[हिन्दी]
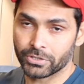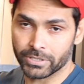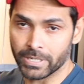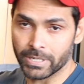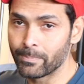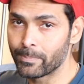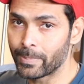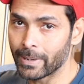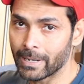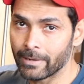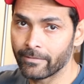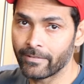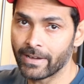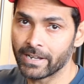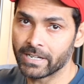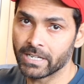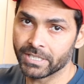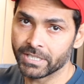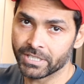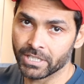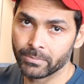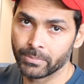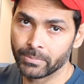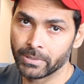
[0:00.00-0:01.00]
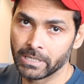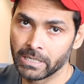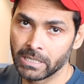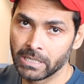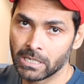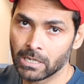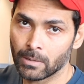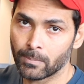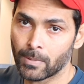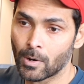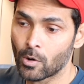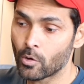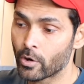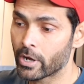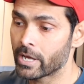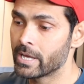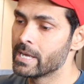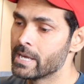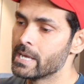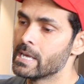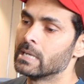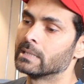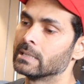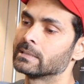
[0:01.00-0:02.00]
सिंपल वेरिएशन भी नहीं कर पाओगे
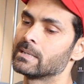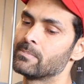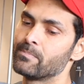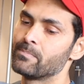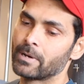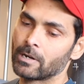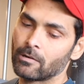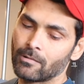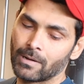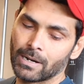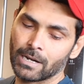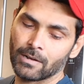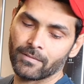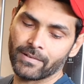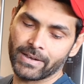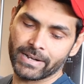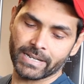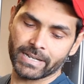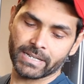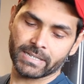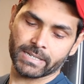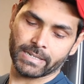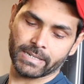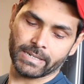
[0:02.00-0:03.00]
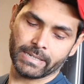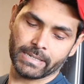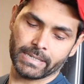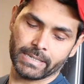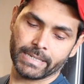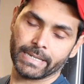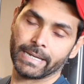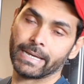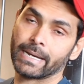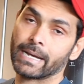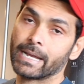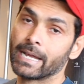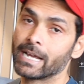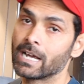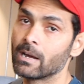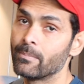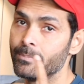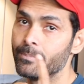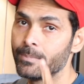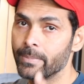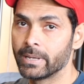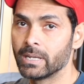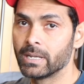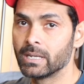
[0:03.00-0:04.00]
सिंपल वाला वेरिएशन ये रहेगा
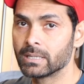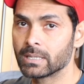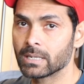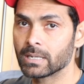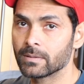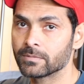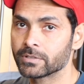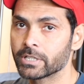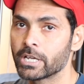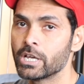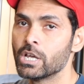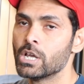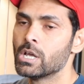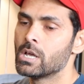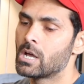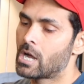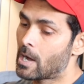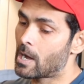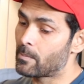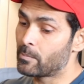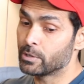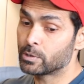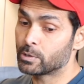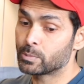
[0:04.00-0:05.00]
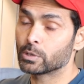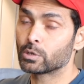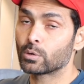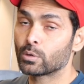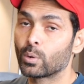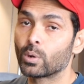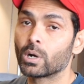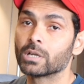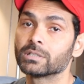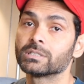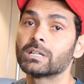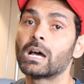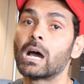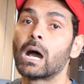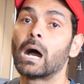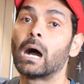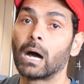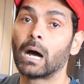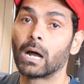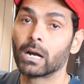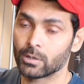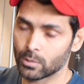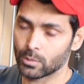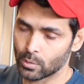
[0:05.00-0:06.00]
मेरी तरफ से अब इस पर थोड़ा सा
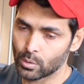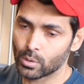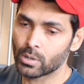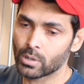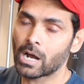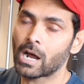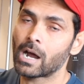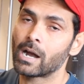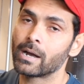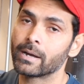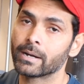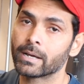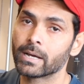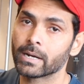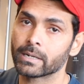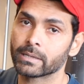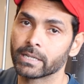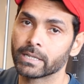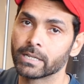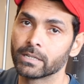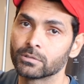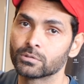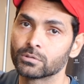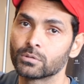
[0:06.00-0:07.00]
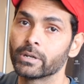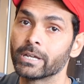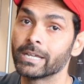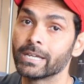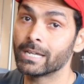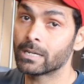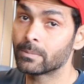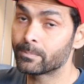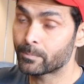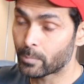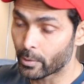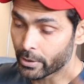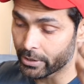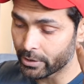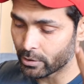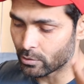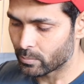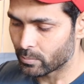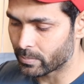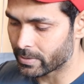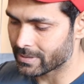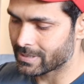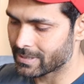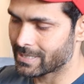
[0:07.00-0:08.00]
हार्ड और हार्ड करते हैं इसको एक पॉइंट
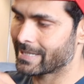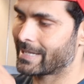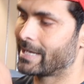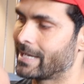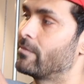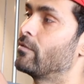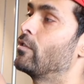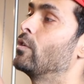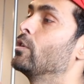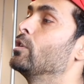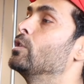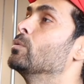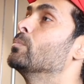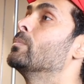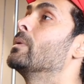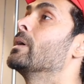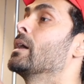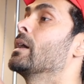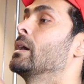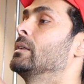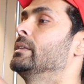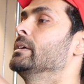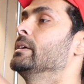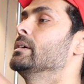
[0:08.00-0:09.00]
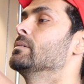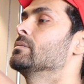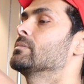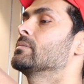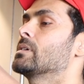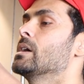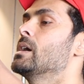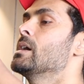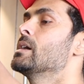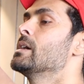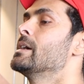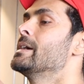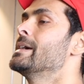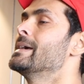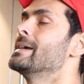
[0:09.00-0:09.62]
ऊपर जाके वॉल्यूम बढ़ाते हैं इसका